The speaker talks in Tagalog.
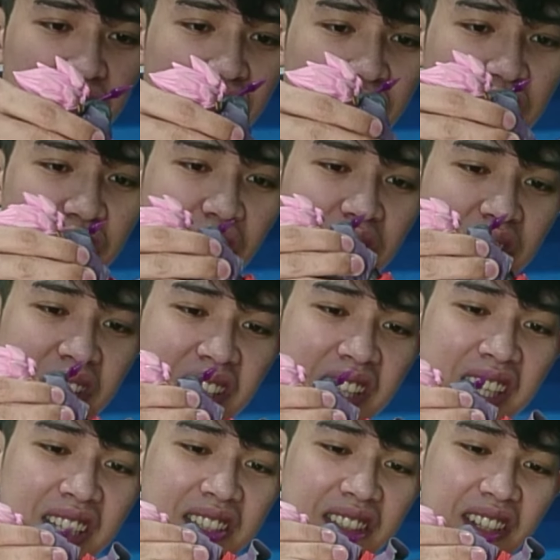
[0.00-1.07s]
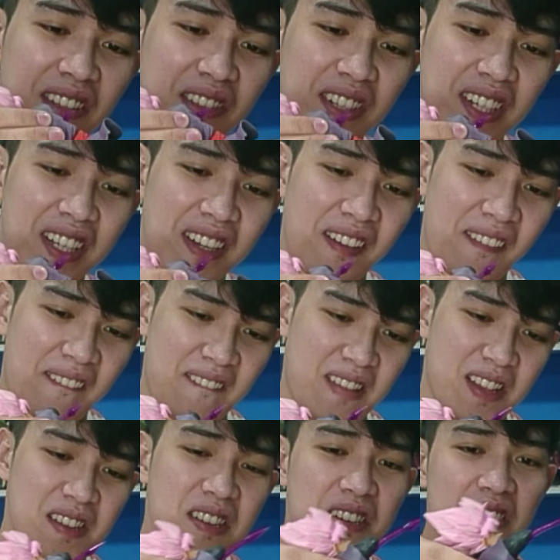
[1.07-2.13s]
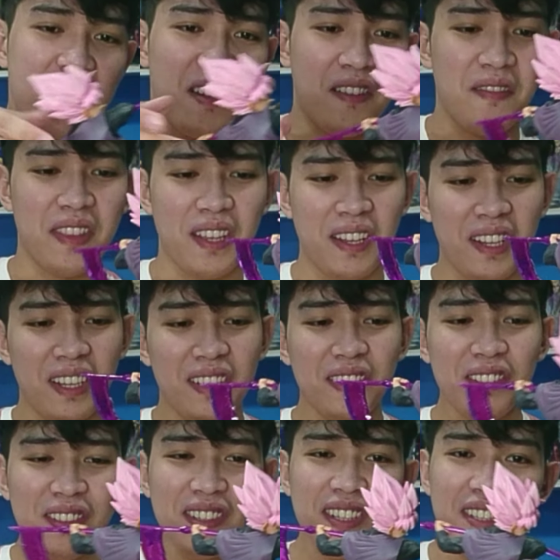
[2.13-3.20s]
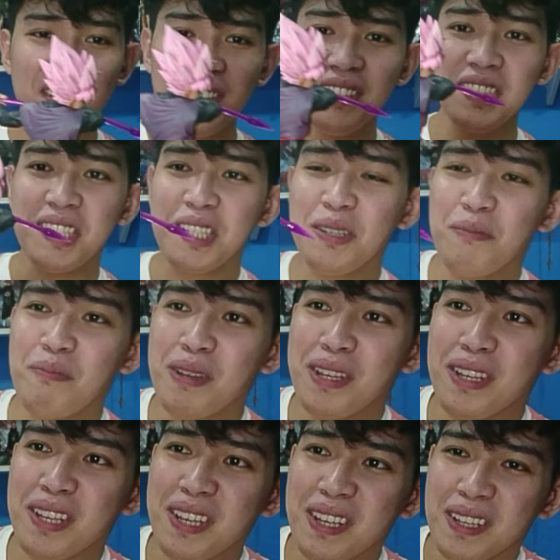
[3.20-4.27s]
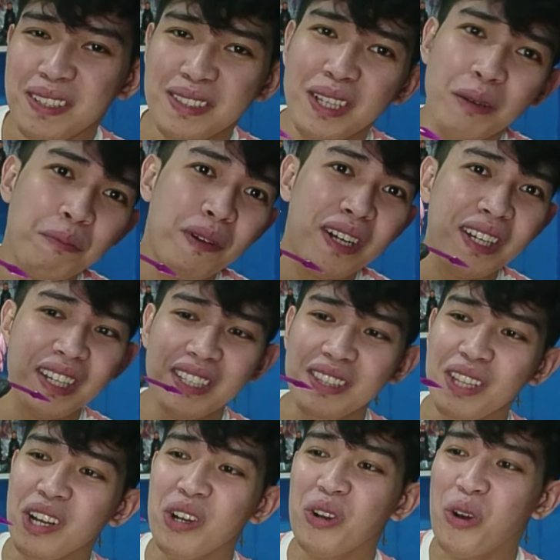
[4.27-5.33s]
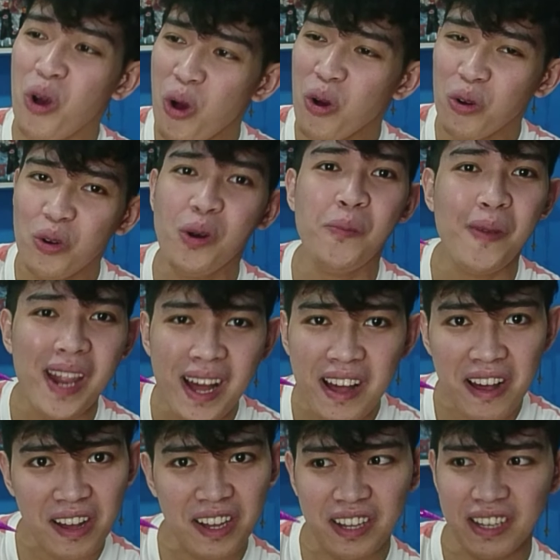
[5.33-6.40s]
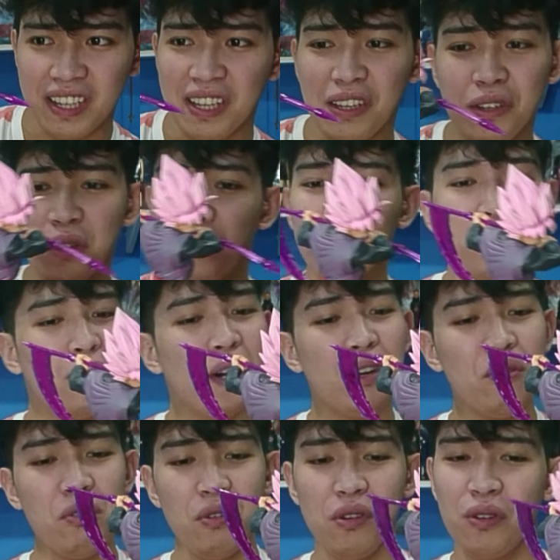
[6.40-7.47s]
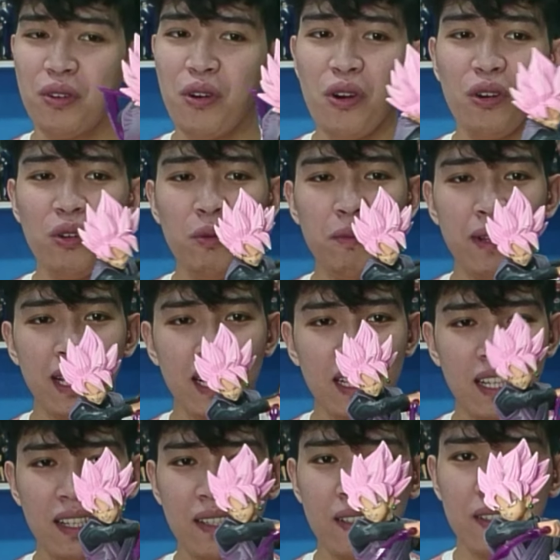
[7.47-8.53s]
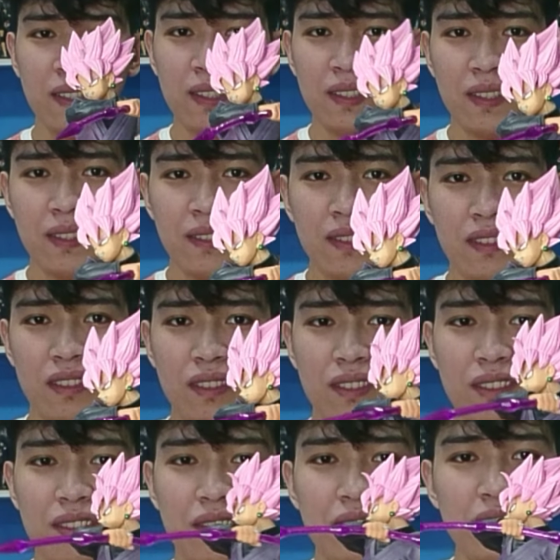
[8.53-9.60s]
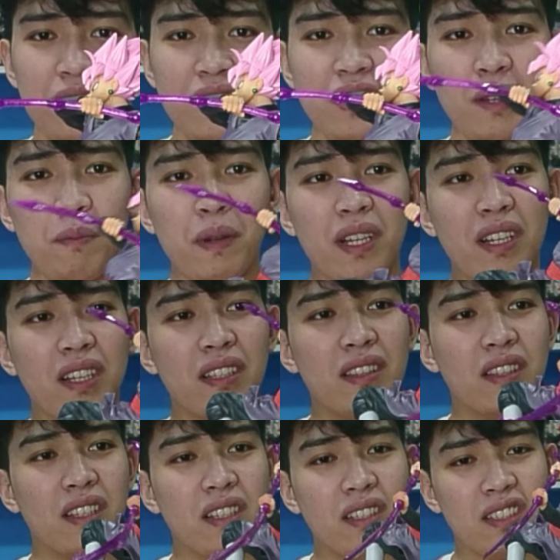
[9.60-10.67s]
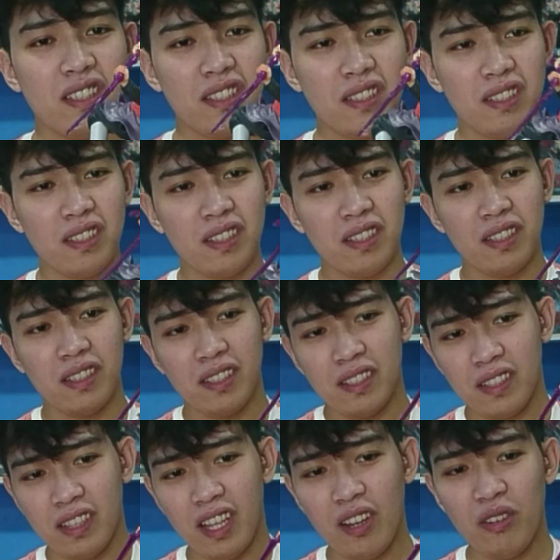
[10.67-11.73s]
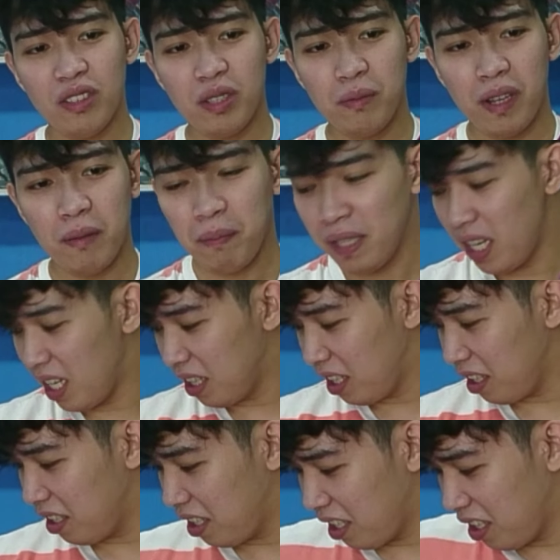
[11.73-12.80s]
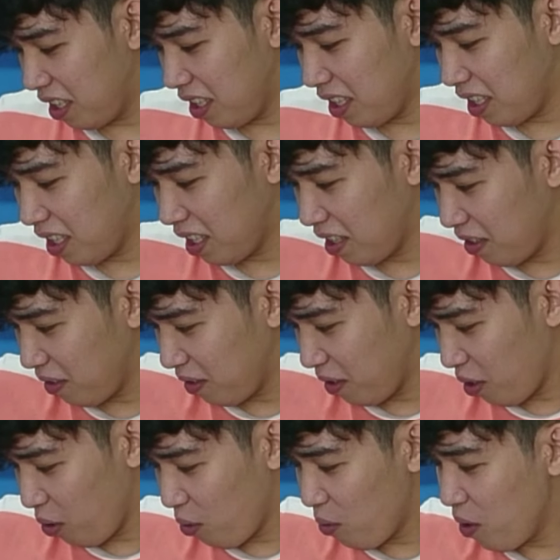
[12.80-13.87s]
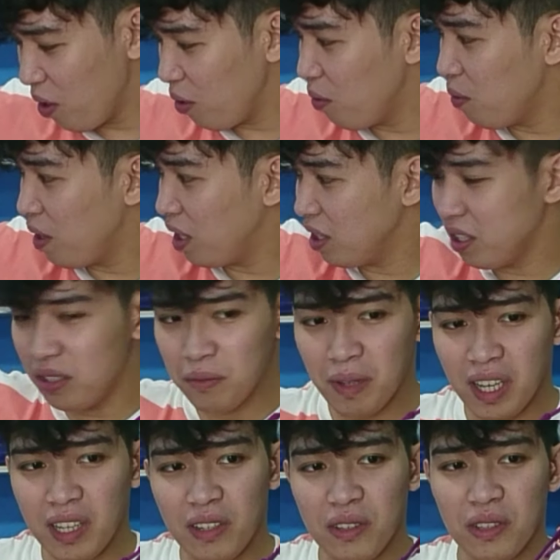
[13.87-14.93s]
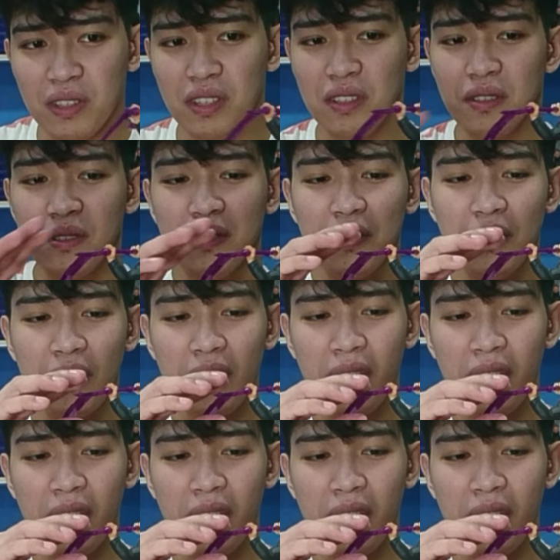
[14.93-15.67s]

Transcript: risk din. Tapos guys, ito na. Oh! So guys, grabe. Napakaganda Goku Black. Wow, Goku Black. Huh? Napakaganda. Lalo na sa mga fanatic dyan. Kuha-kuha niya yung mga lodi oh.